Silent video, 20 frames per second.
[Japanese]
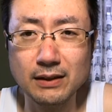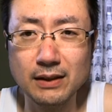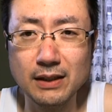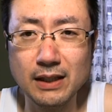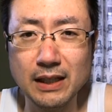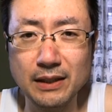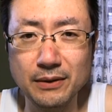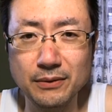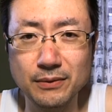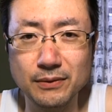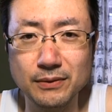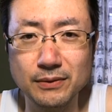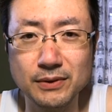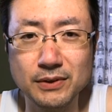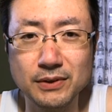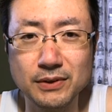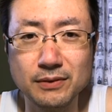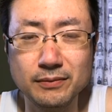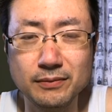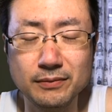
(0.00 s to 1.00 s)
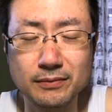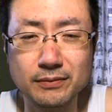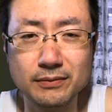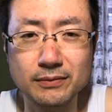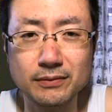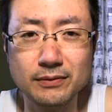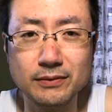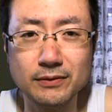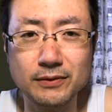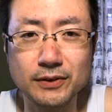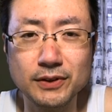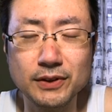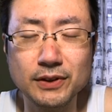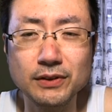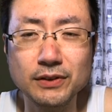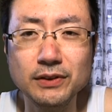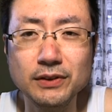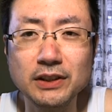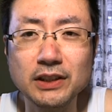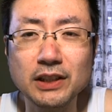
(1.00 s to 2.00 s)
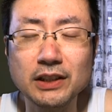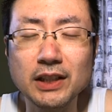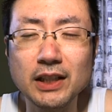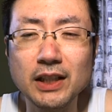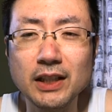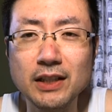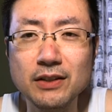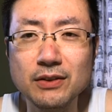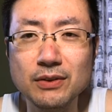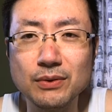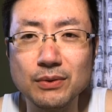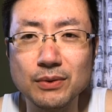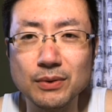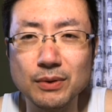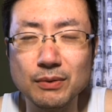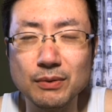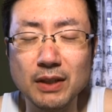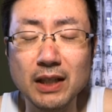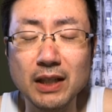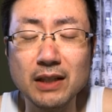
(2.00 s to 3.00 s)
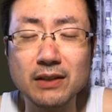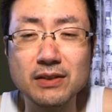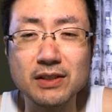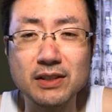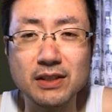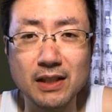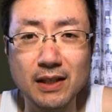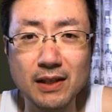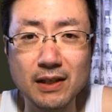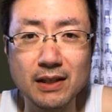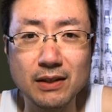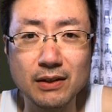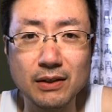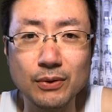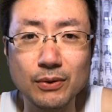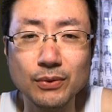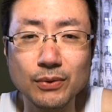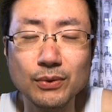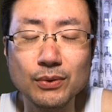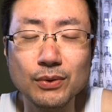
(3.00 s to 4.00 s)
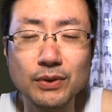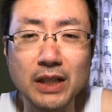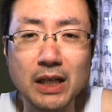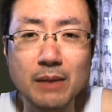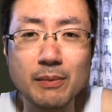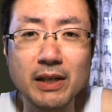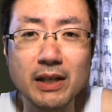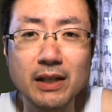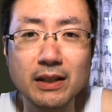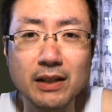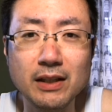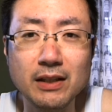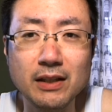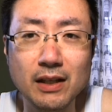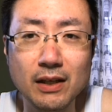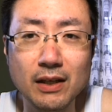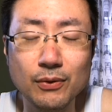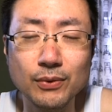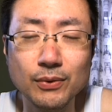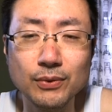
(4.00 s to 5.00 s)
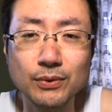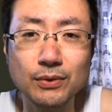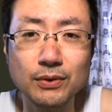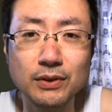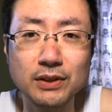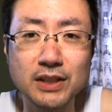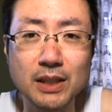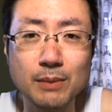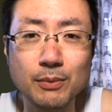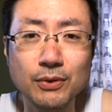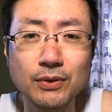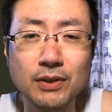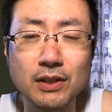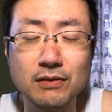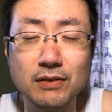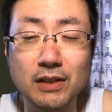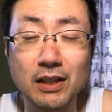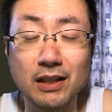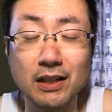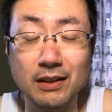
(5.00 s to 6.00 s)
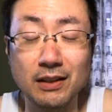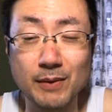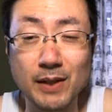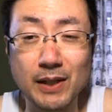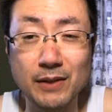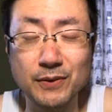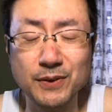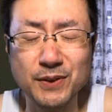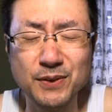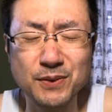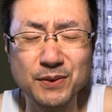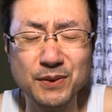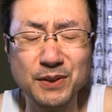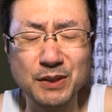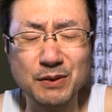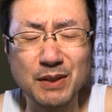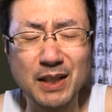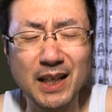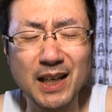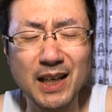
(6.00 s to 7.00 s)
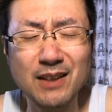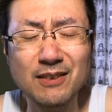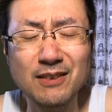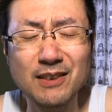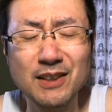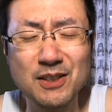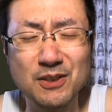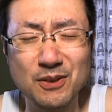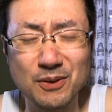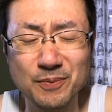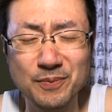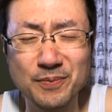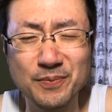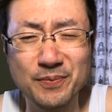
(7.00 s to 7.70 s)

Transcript: あの普通に叩かれるってこと分かるしね本当に甘えてて本当にサボってるならば普通に分かるでしょ